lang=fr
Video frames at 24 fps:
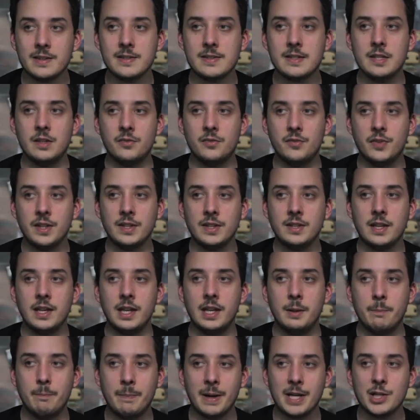c'est le fait qu'elle
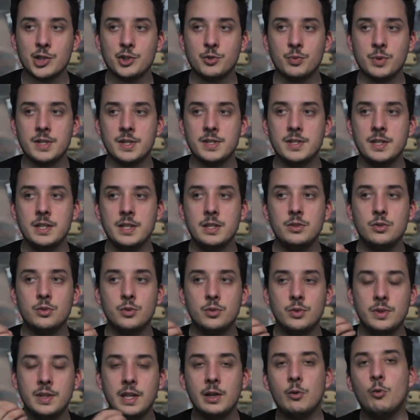n'ait pas choisi de
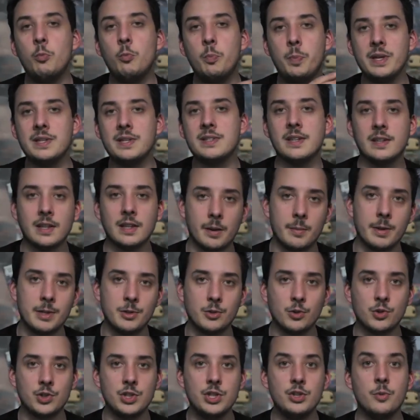découper sa
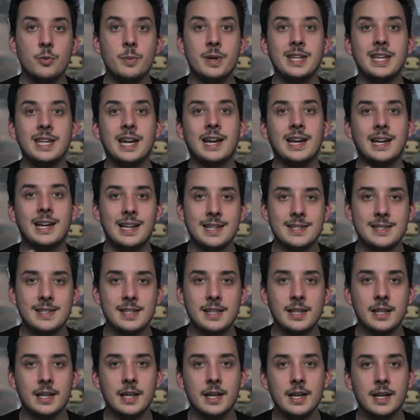dramaturgie de manière
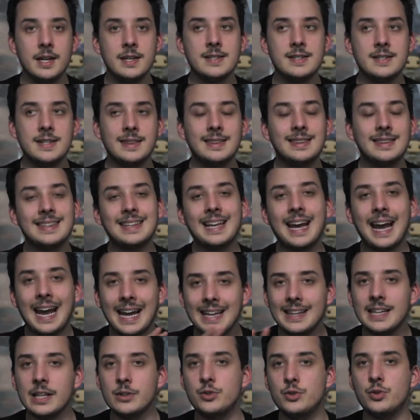classique. C'est très
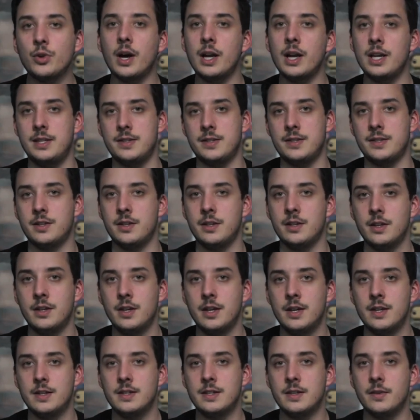naturaliste.
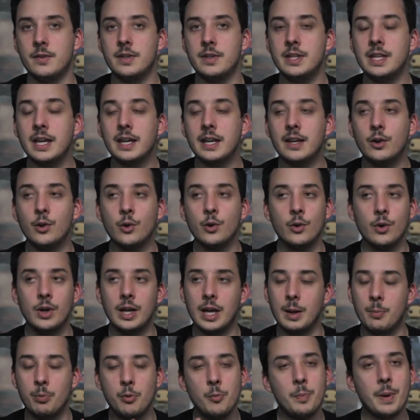Ça veut dire que
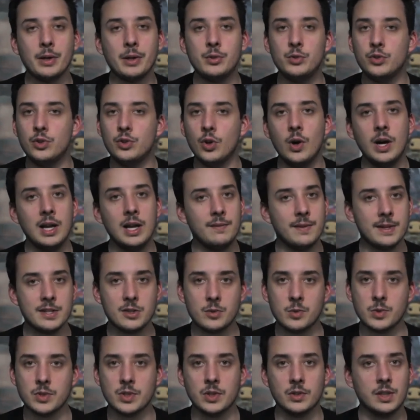la plupart du temps, elle va se
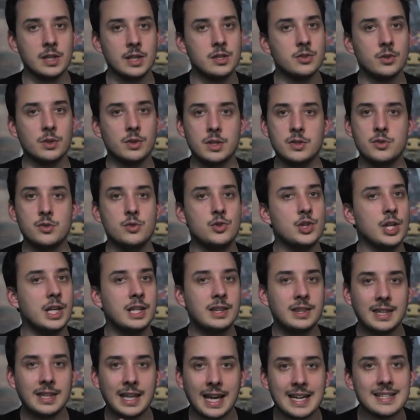concentrer sur des
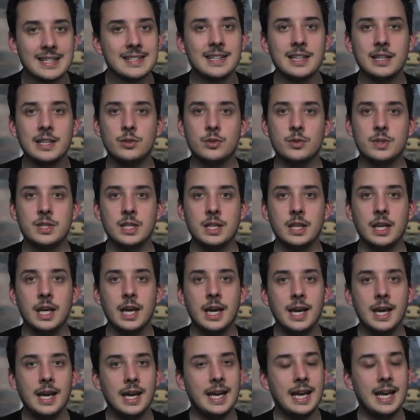sujets très anecdotiques
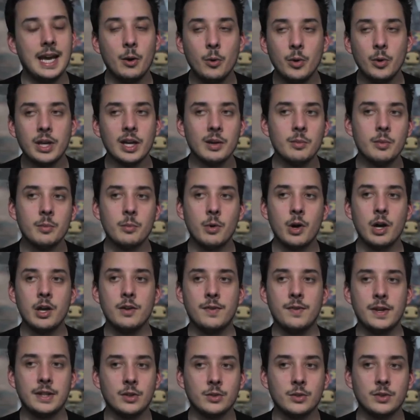et à aucun moment elle
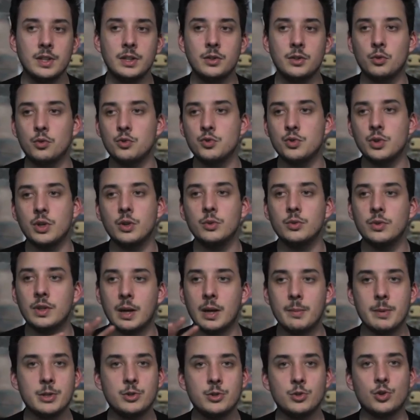va tenter de construire une
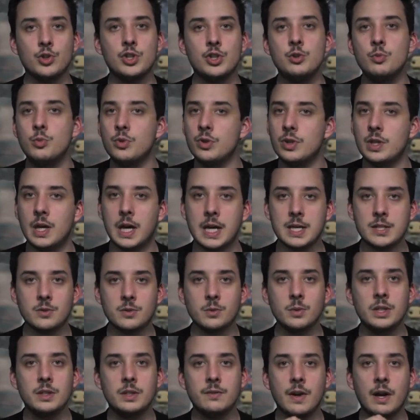dramaturgie ou une
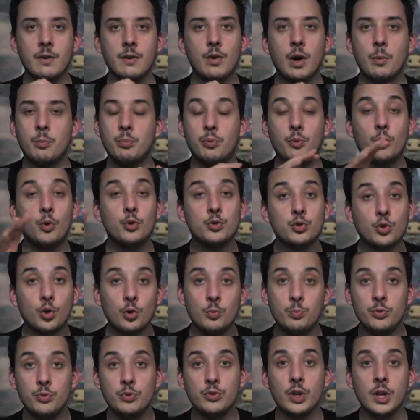narration qui va avoir pour autre
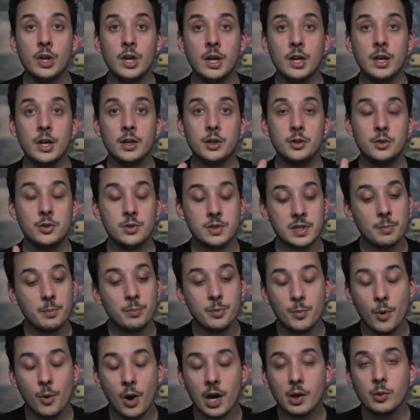but que de
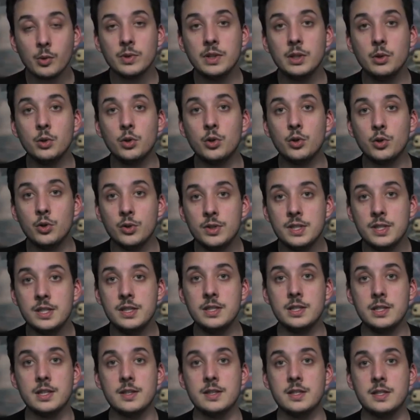simplement raconter le
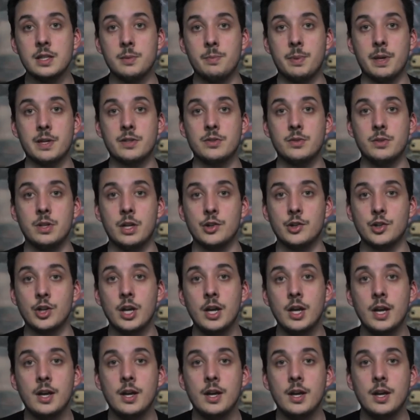quotidien de ses personnages.